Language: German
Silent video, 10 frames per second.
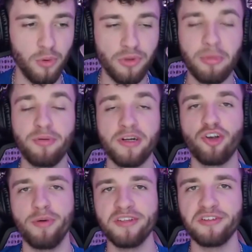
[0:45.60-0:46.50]
Und da bin ich mal
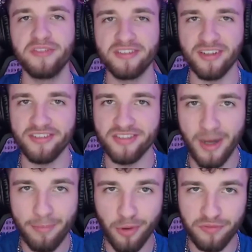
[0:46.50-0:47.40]
gespannt, wie das Ganze hier
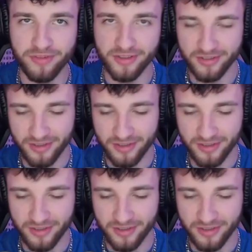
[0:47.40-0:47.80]
ablaufen wird.